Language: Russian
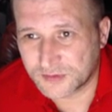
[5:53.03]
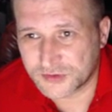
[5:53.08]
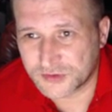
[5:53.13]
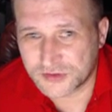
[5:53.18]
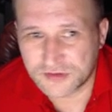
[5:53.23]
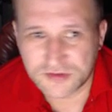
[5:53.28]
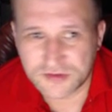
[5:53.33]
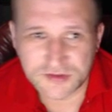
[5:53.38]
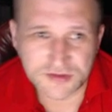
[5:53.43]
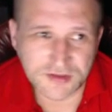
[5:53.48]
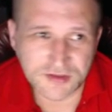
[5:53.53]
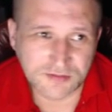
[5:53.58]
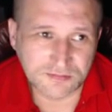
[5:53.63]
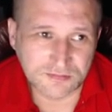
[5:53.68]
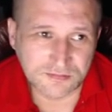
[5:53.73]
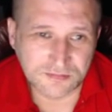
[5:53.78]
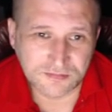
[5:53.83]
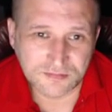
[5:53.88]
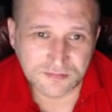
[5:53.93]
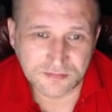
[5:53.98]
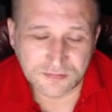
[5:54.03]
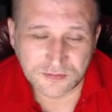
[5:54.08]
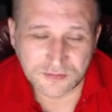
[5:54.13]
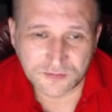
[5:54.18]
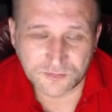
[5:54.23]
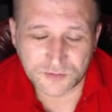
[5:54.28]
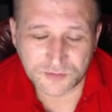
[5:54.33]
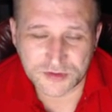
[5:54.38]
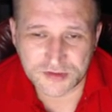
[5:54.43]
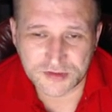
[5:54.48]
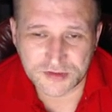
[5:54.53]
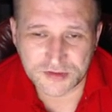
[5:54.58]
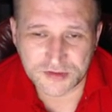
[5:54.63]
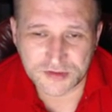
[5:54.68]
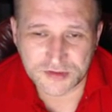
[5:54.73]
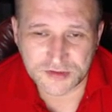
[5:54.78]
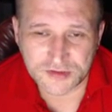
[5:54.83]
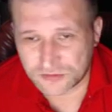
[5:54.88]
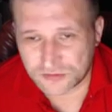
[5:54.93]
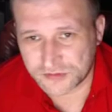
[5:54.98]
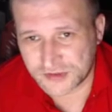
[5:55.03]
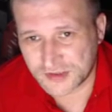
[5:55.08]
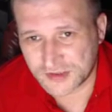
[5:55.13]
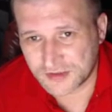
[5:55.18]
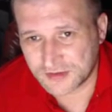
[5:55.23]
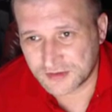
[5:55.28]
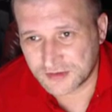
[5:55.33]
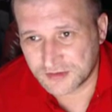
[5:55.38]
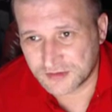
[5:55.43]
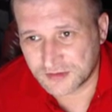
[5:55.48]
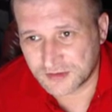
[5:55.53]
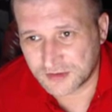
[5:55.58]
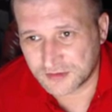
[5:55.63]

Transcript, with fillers: почти там 8000 друзей и